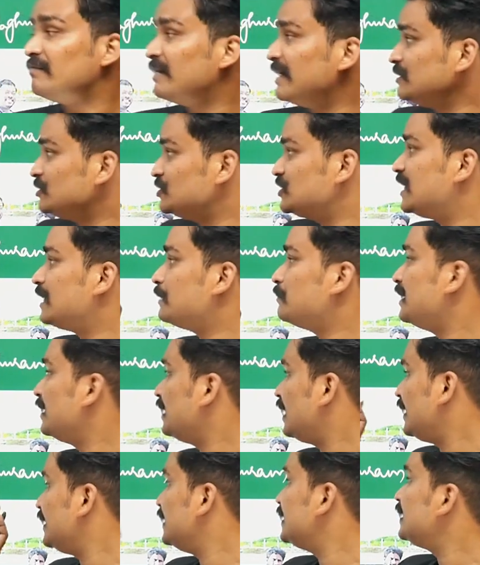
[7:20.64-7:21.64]
వైస్
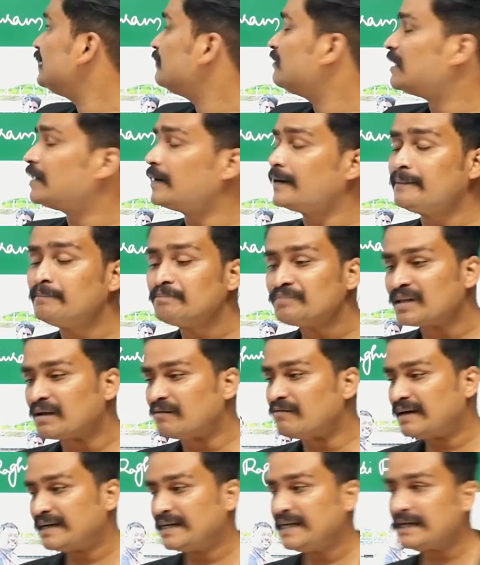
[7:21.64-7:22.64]
చైర్మన్గా ఇటీవల
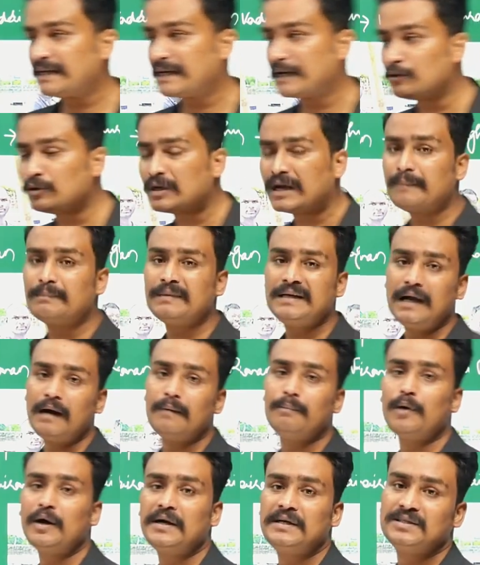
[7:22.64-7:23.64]
వడ్డీ రఘురామ్ని
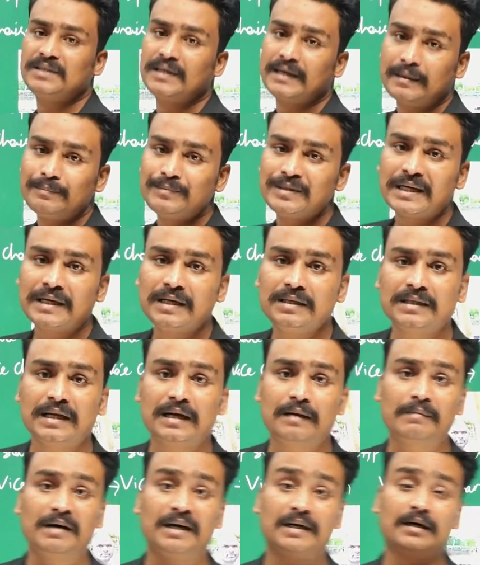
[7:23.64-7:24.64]
అపాయింట్ చేయడం
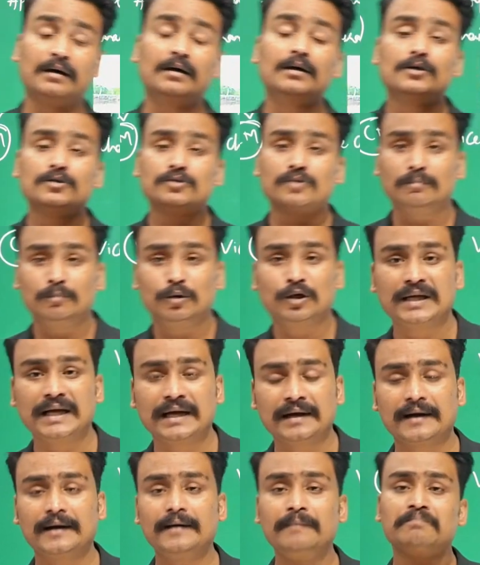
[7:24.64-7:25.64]
జరిగిందన్నమాట సో
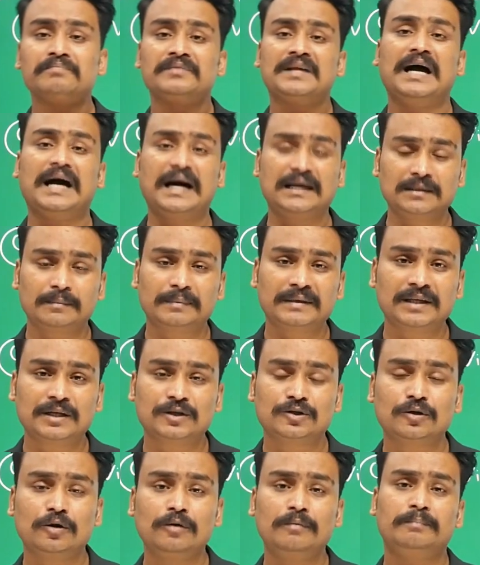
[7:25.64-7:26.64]
ముఖ్యంగా
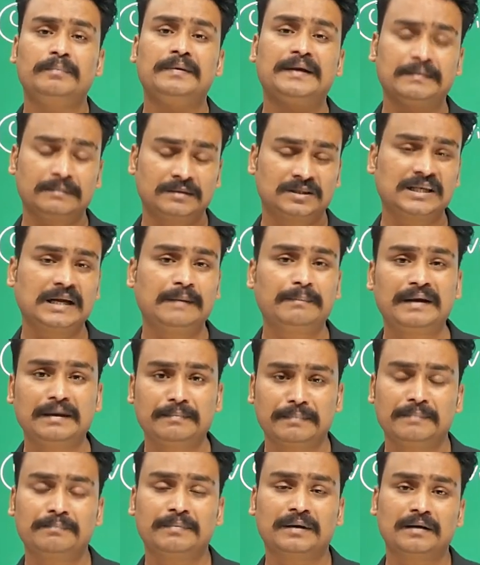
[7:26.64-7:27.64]
ఆంధ్రప్రదేశ్లో చేపల
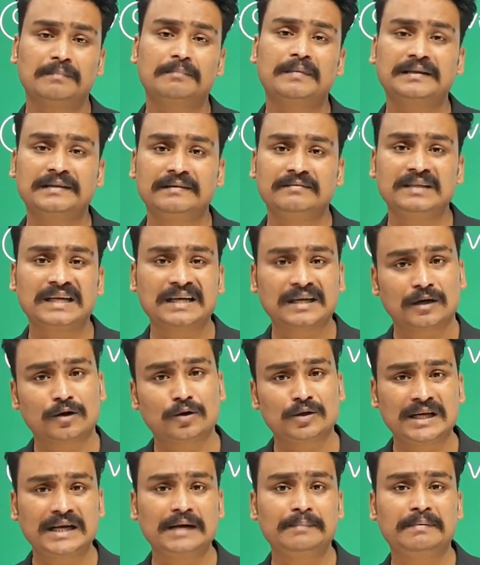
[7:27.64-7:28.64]
పెంపకం అదేవిధంగా
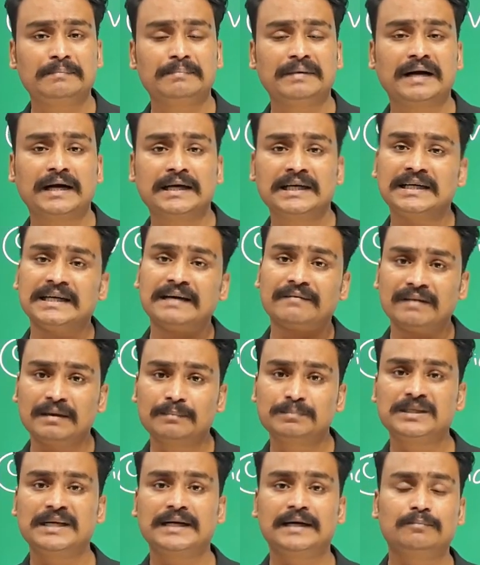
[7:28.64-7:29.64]
రొయ్యల పెంపకాన్ని
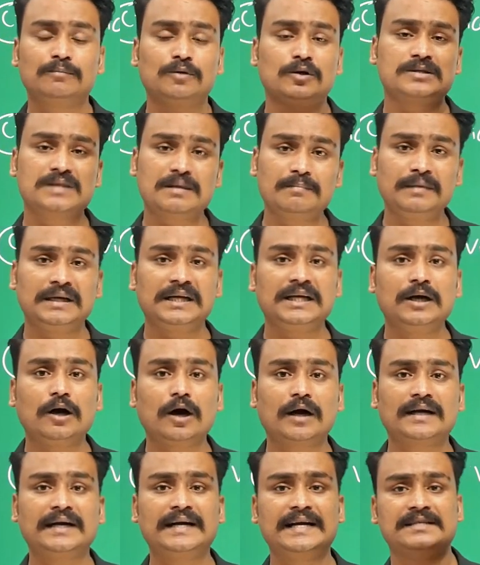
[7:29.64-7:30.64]
డెవలప్ చేయడం కోసం ఈ
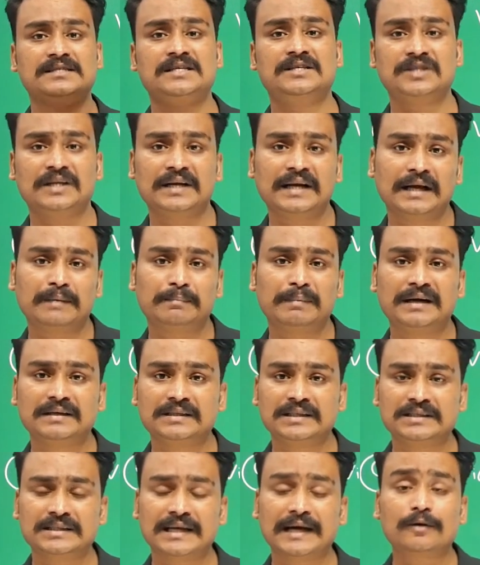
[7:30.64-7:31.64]
ఆర్గనైజేషన్ ఏర్పాటు
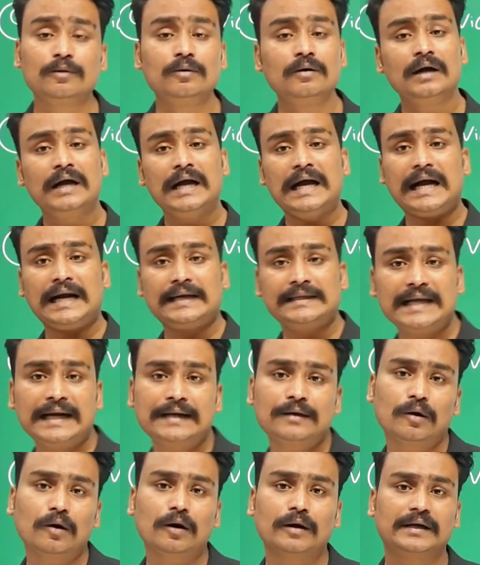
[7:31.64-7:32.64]
చేశారు అండ్
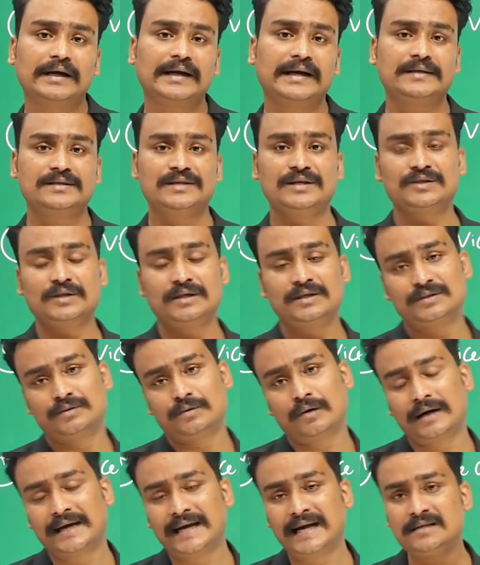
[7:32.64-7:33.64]
దట్ ఆర్గనైజేషన్ ఈస్
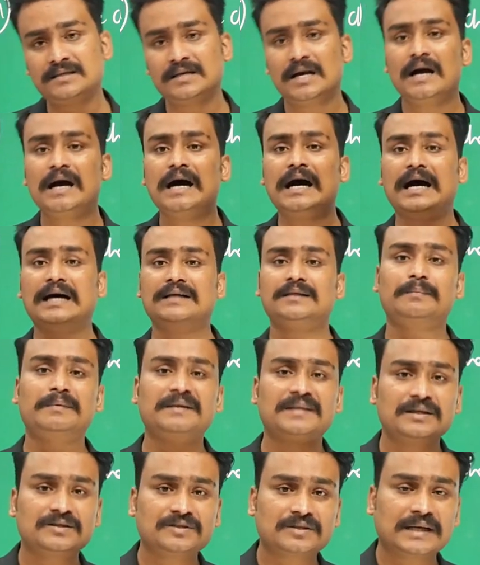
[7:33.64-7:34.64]
కాల్డ్ యాజ్
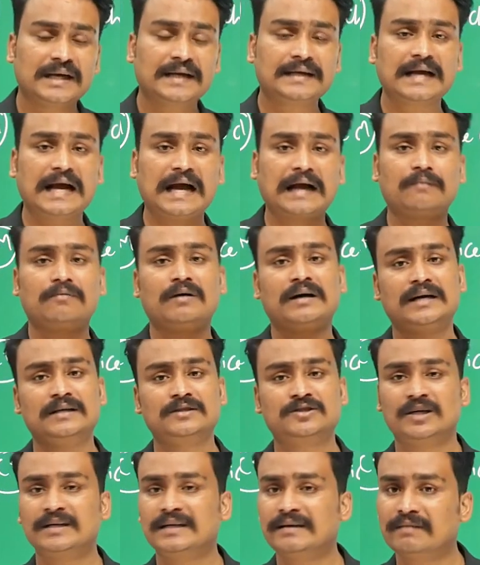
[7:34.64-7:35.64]
ఆంధ్రప్రదేశ్ స్టేట్
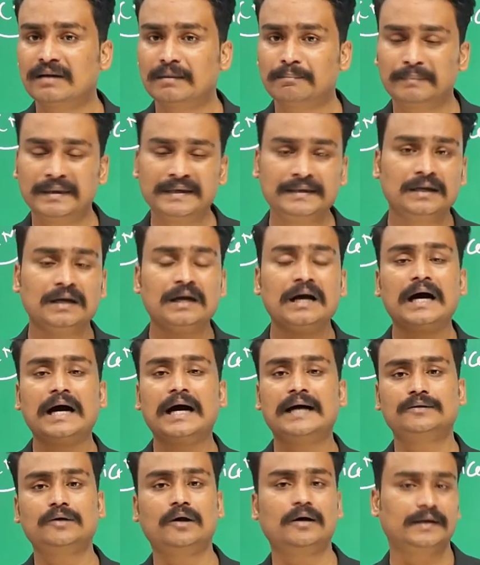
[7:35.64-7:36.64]
ఆక్వాకల్చర్ డెవలప్మెంట్
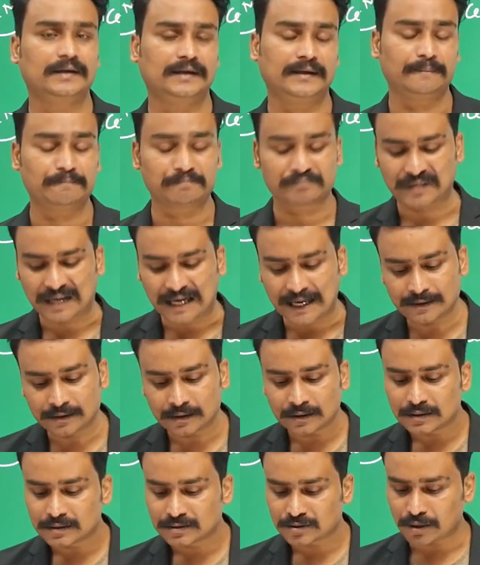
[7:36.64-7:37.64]
అథారిటీ రైట్
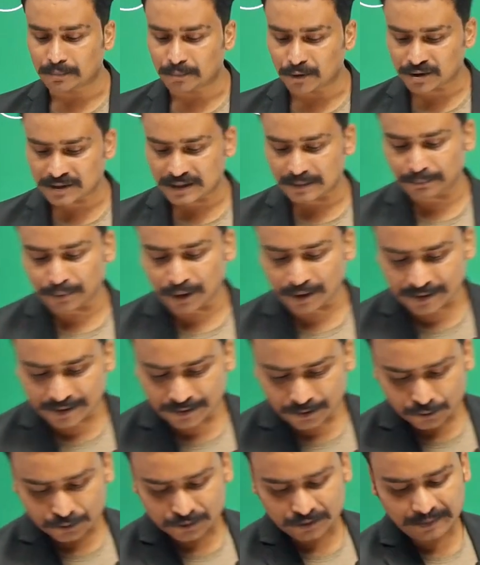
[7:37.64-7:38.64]
సో మోస్ట్
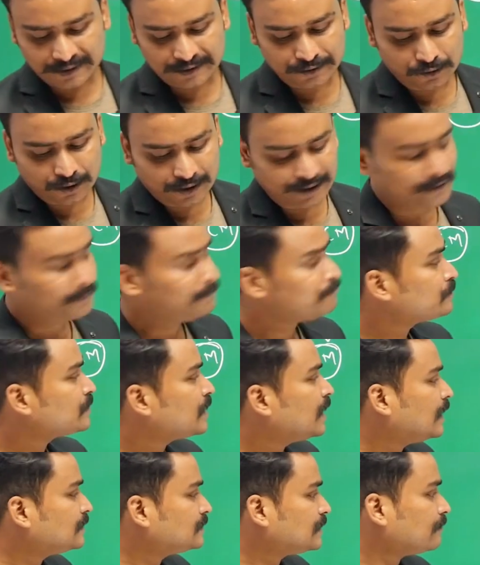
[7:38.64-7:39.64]
ఇంపార్టెంట్ గుర్తుపెట్టుకోవాలి
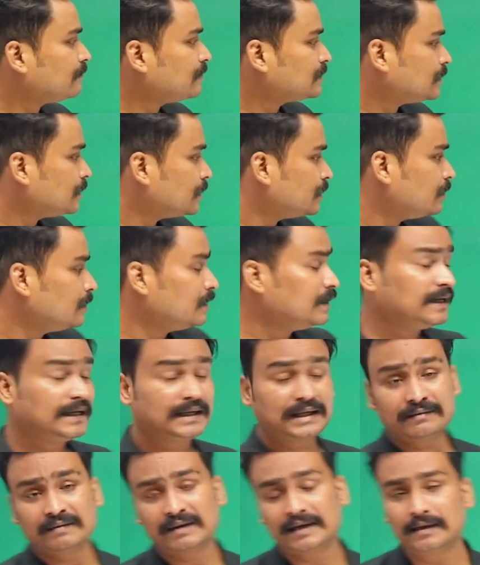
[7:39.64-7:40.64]
ఆ తర్వాత
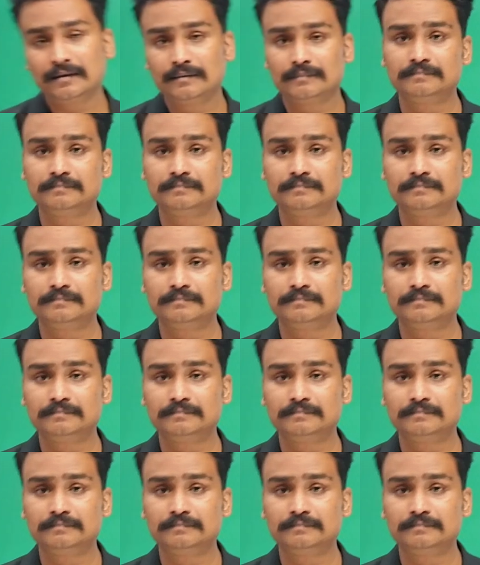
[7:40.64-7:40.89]
ఇటీవల